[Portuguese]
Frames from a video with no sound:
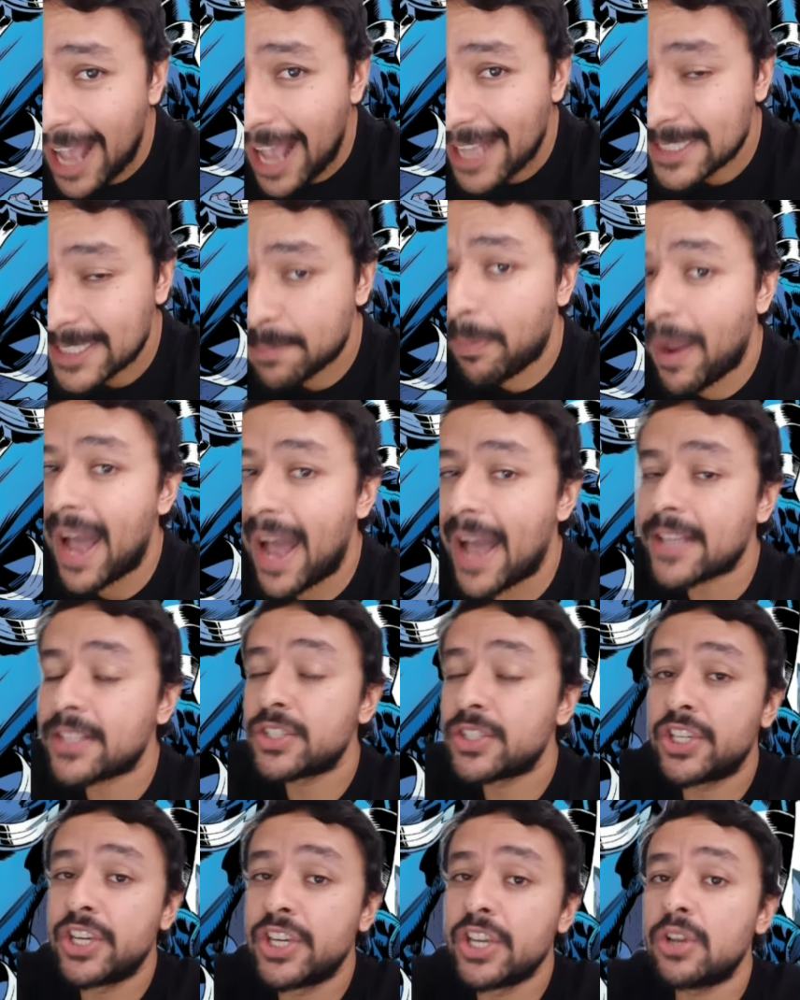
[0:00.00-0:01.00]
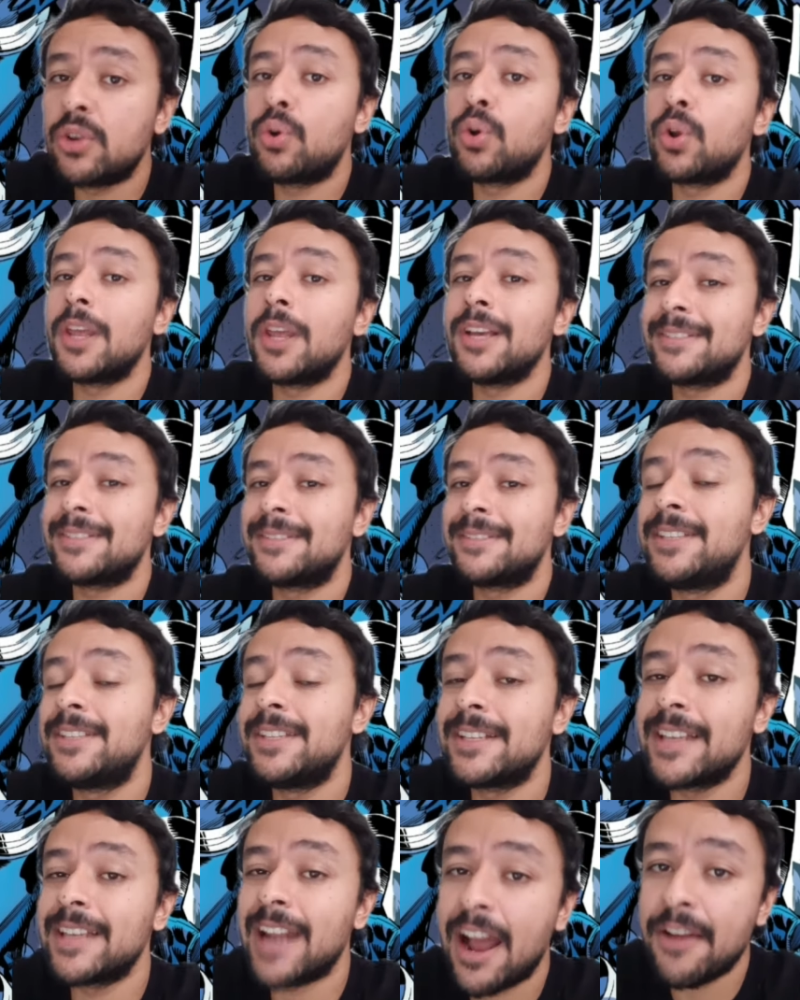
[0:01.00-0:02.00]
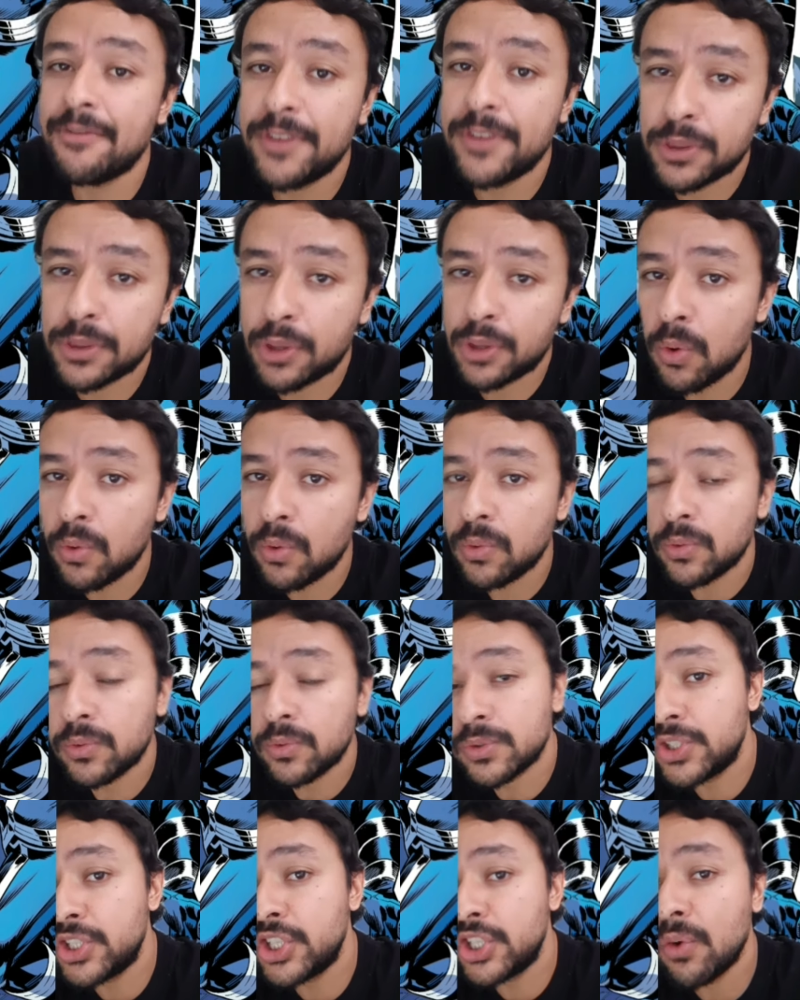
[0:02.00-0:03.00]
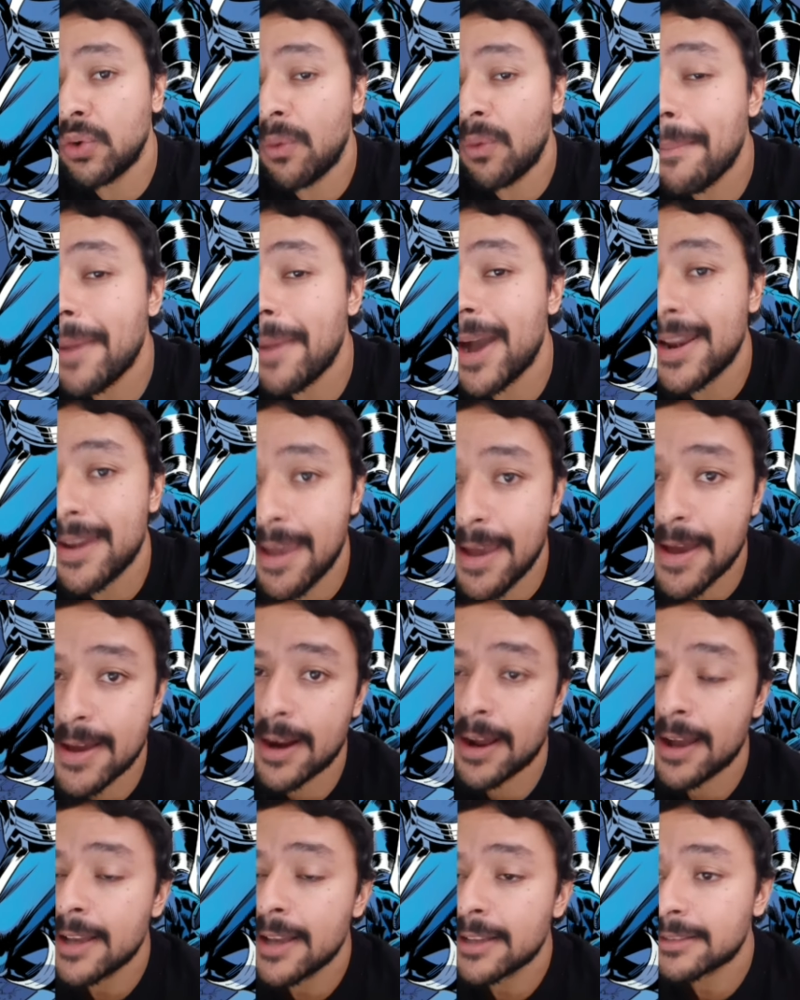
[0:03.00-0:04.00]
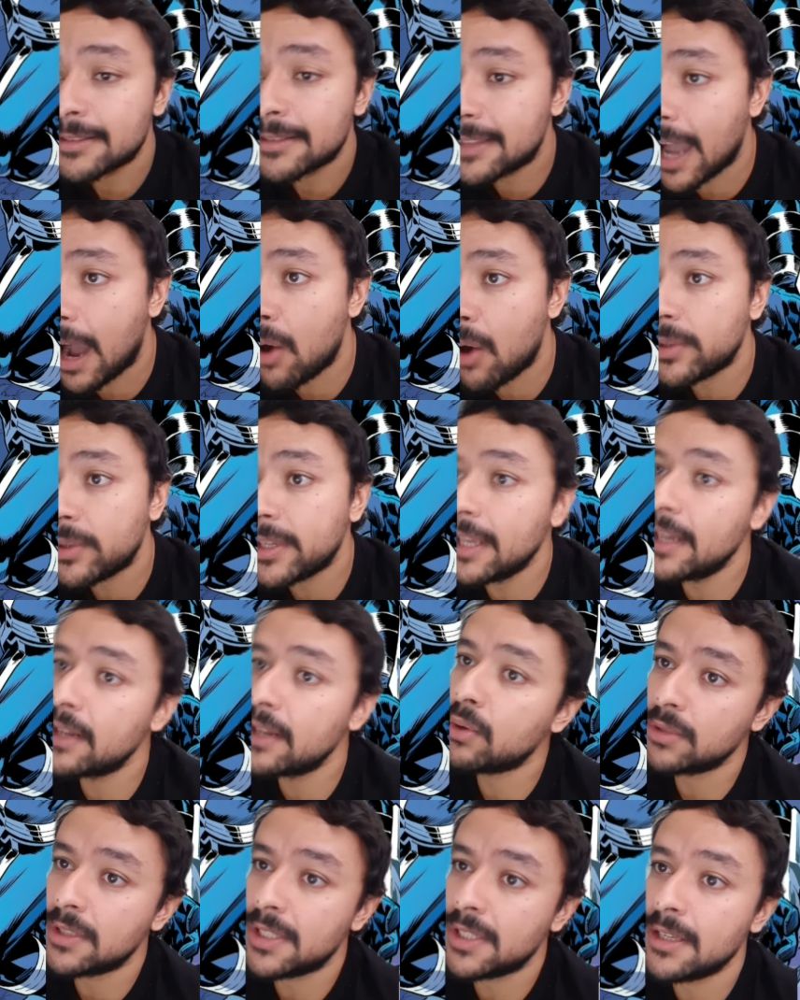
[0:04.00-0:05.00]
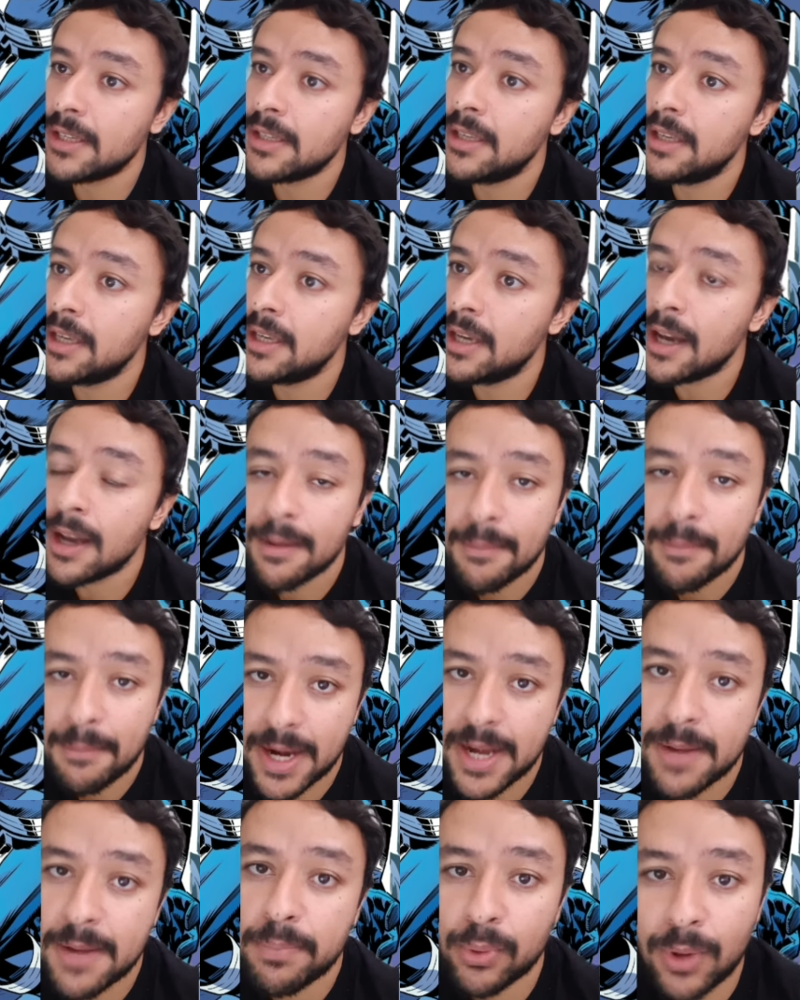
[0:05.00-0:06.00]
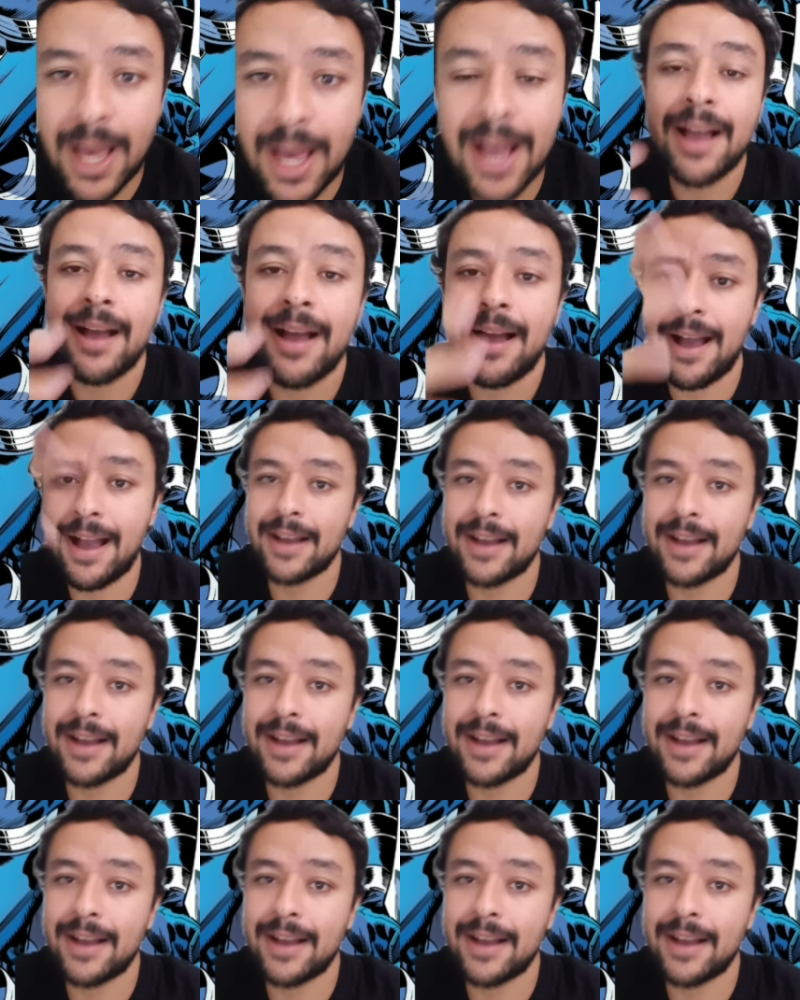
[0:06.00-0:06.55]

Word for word: as partículas de graviton de uma maneira tal que ele conseguia manipular a